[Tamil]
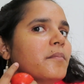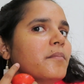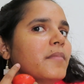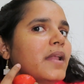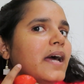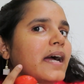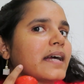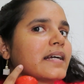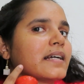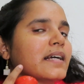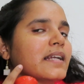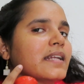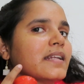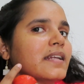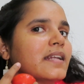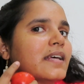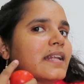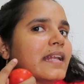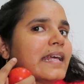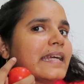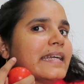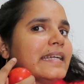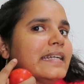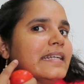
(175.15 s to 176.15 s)
பிளாக்
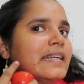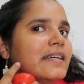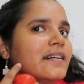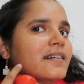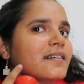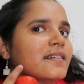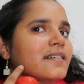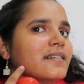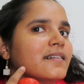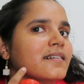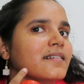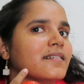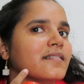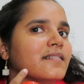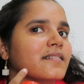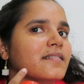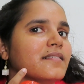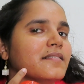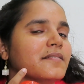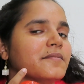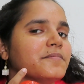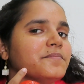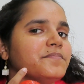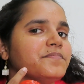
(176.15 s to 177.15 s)
கலரில் லைட்டாக
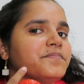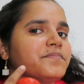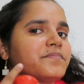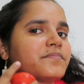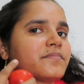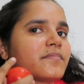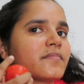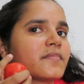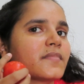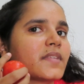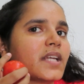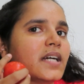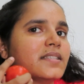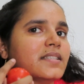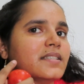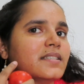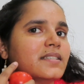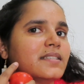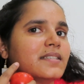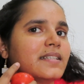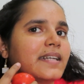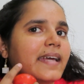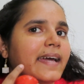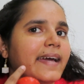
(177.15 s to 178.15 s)
அந்த
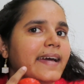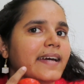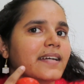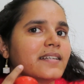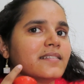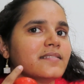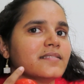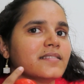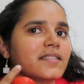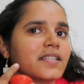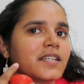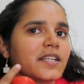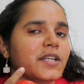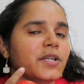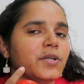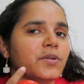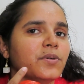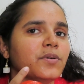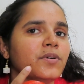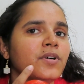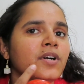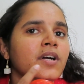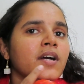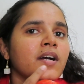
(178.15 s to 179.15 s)
டேன்
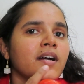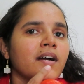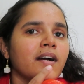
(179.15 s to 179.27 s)
தெரியும்